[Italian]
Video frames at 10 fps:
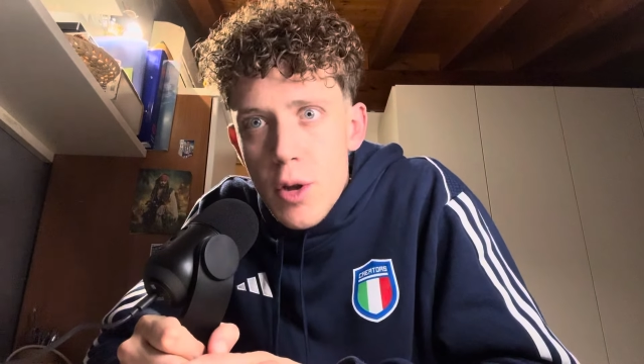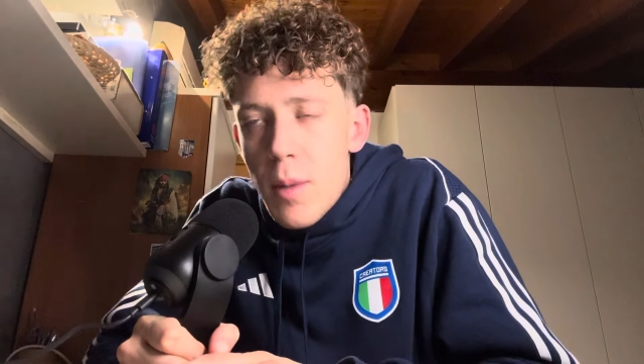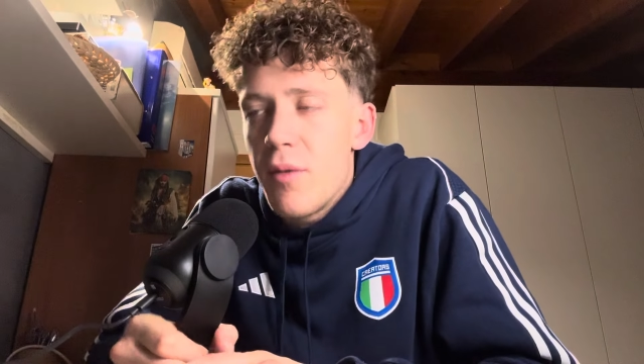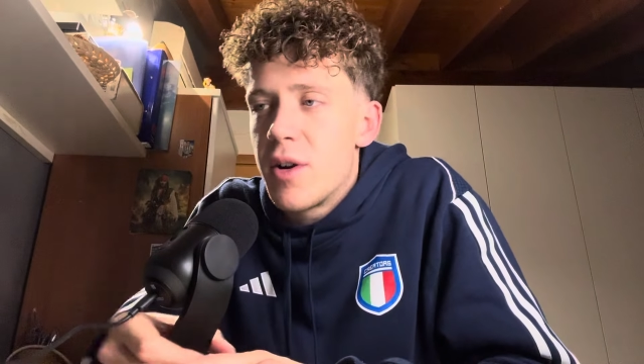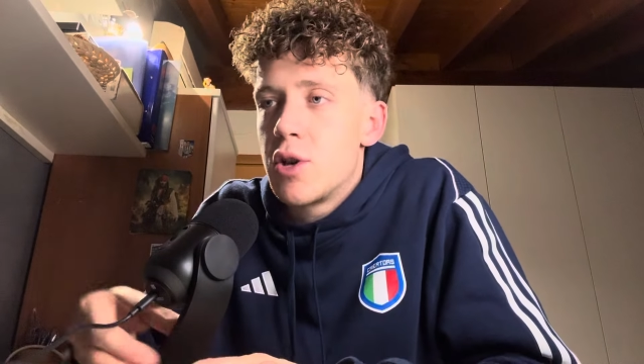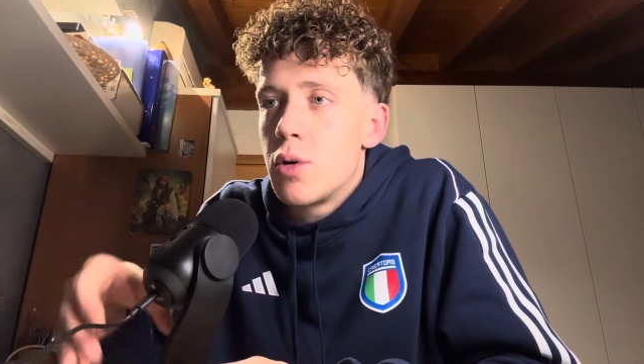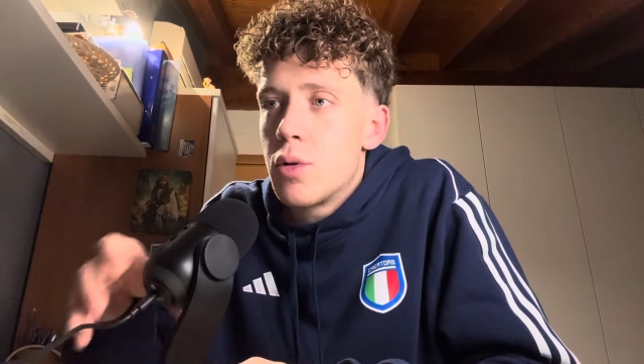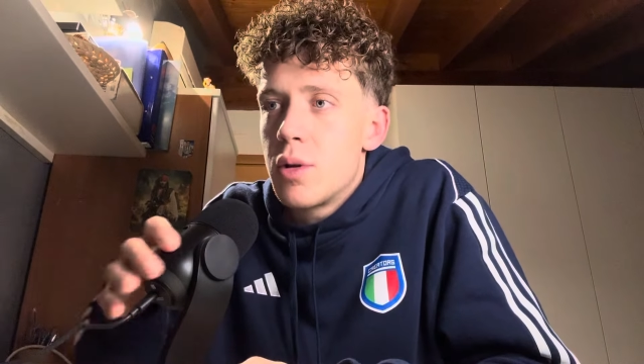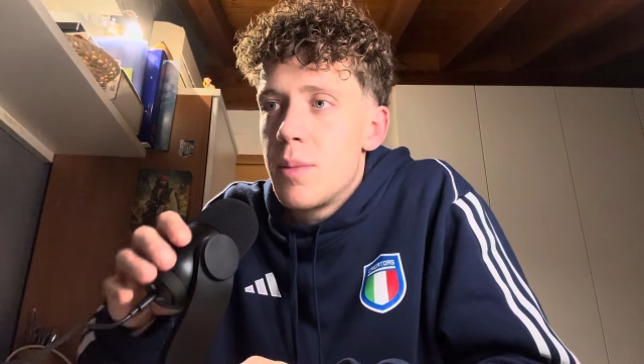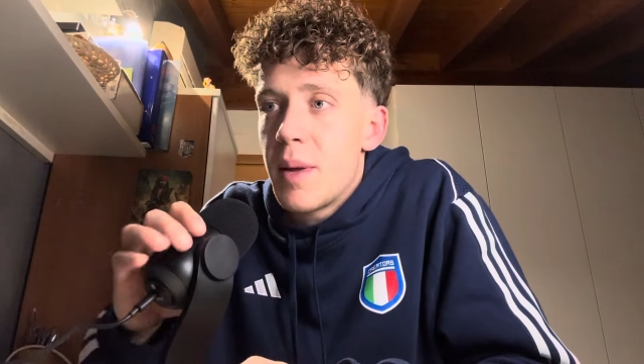dobbiamo farci
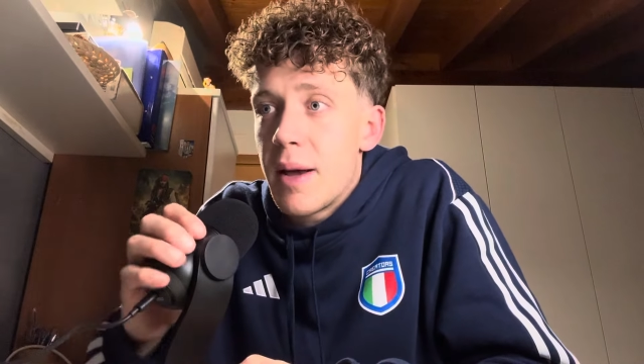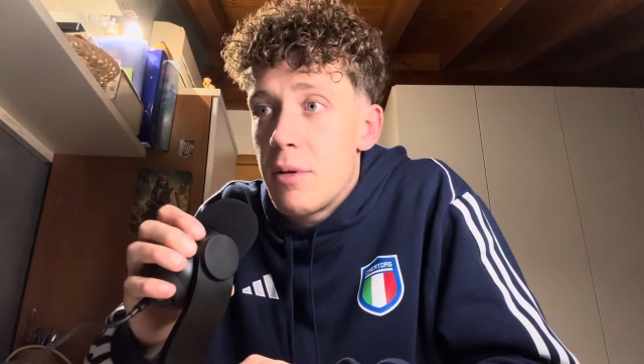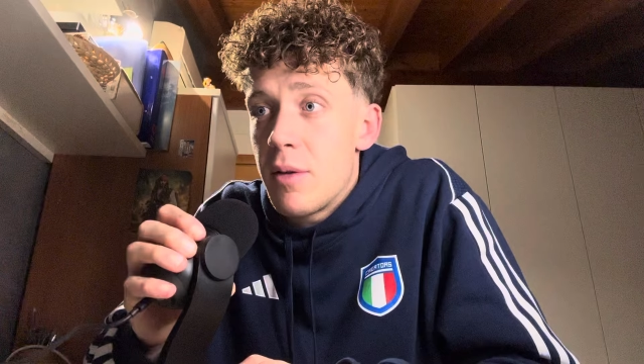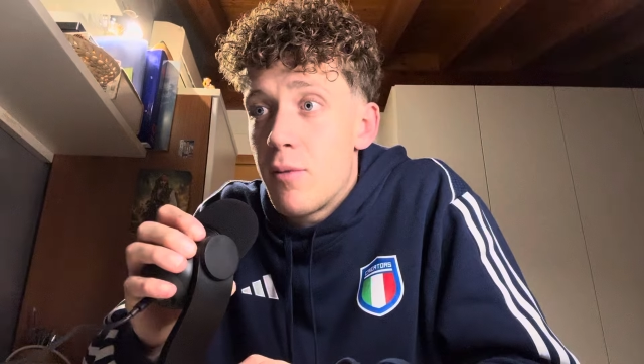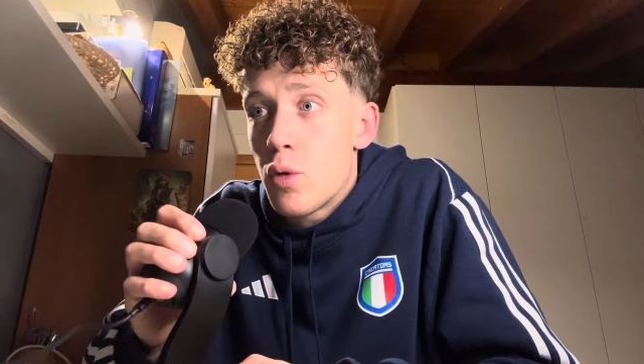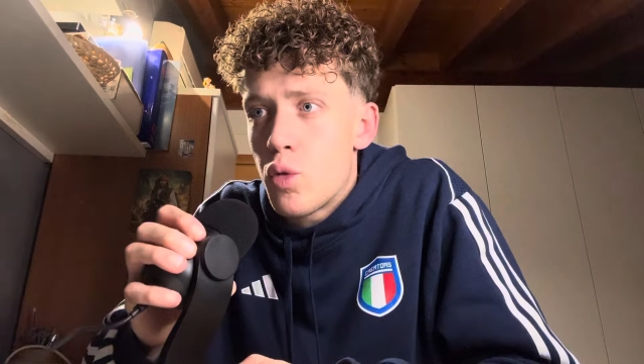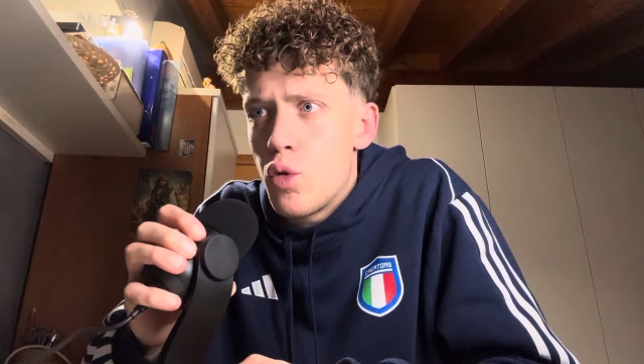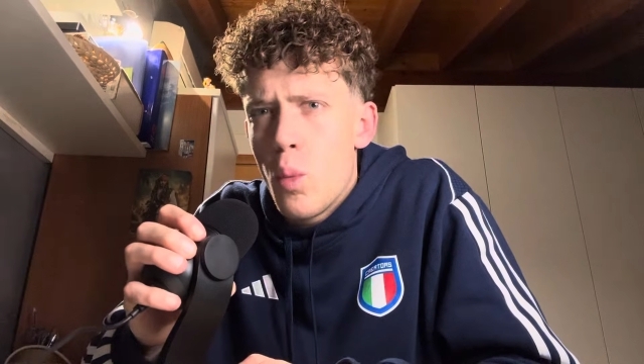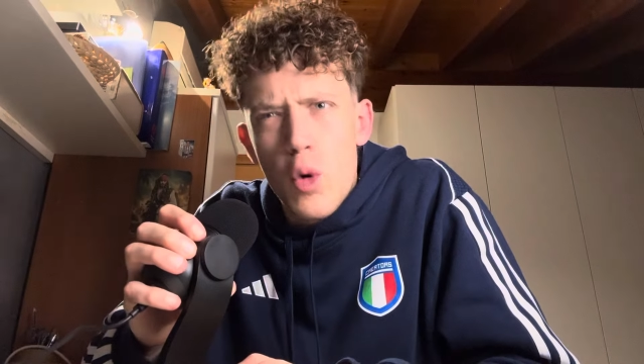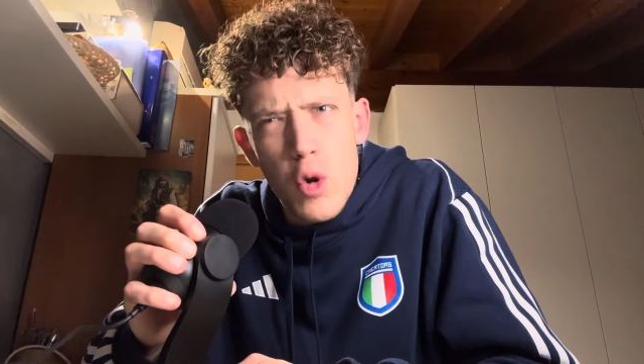conti perché è un
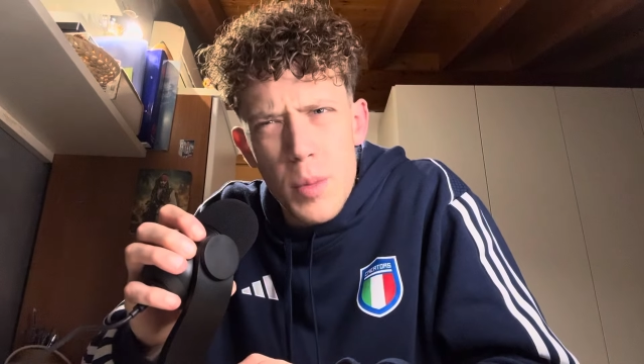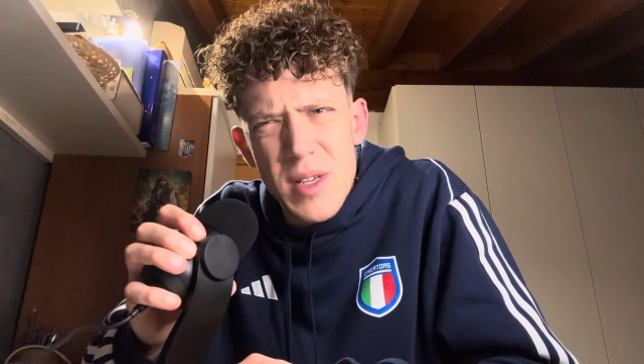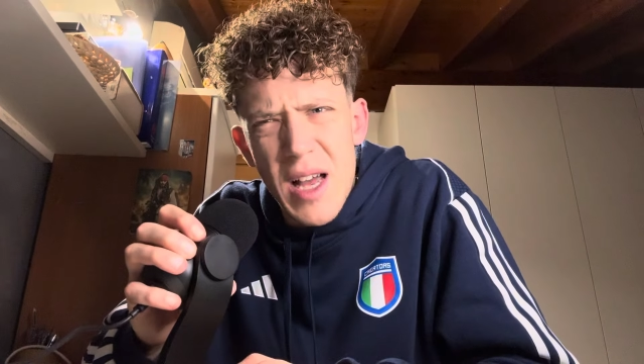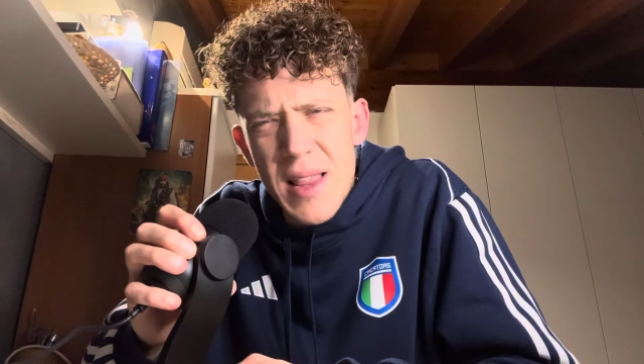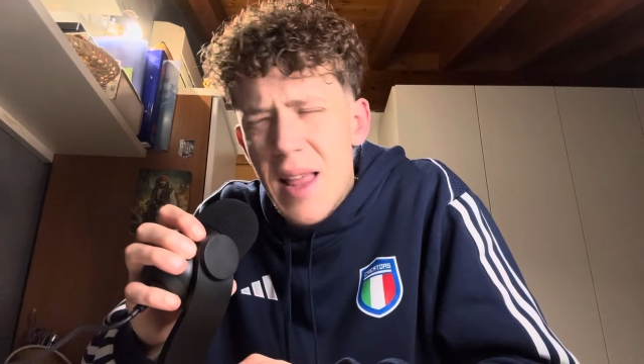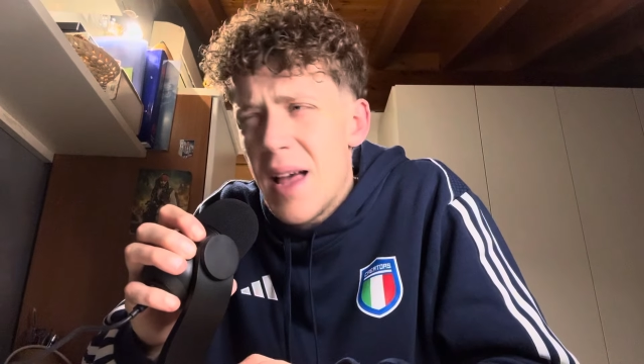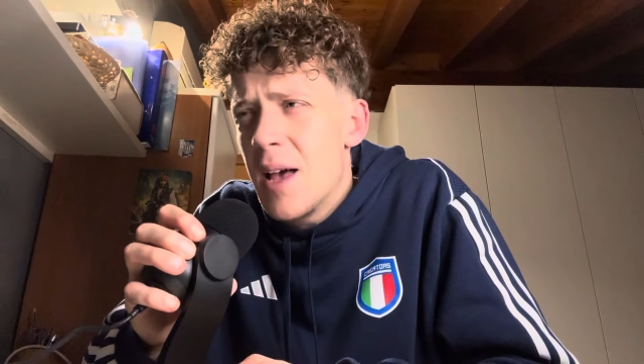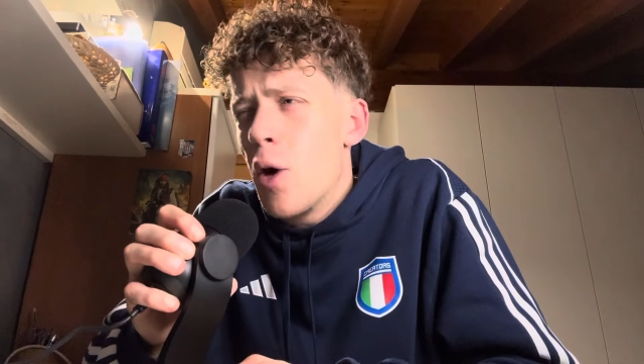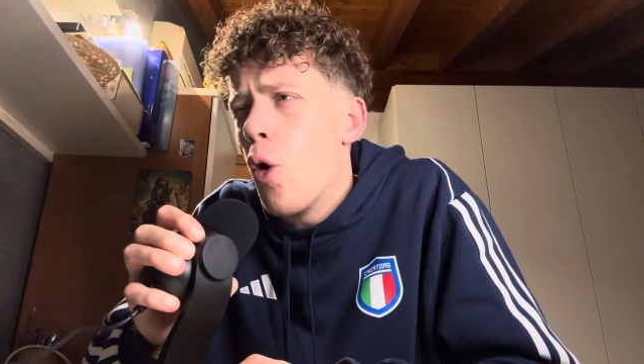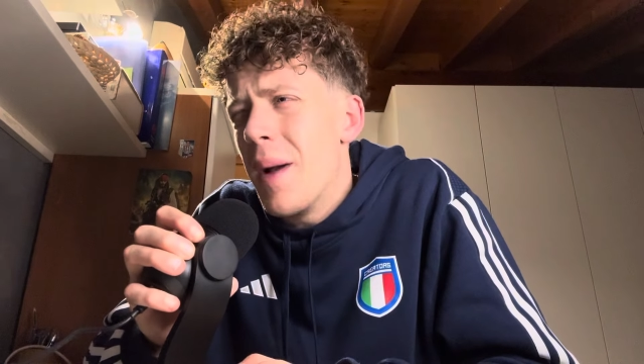infortunio molto
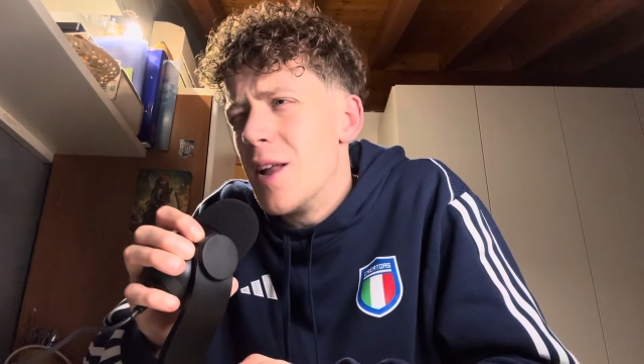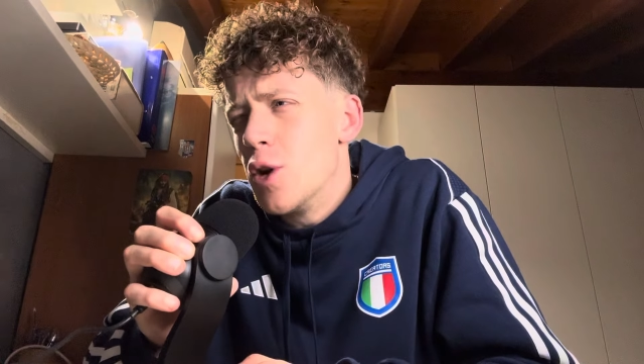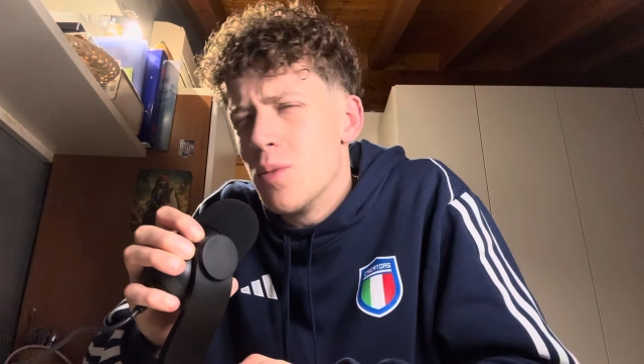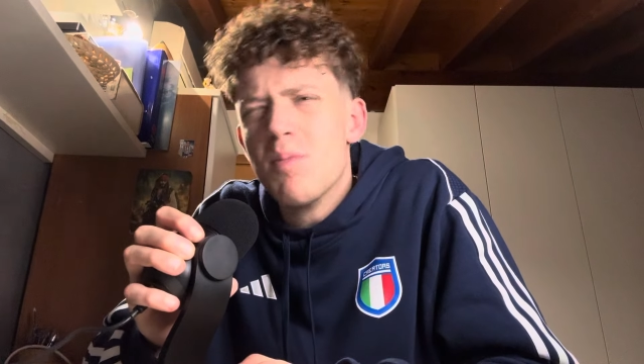pesante, o meglio,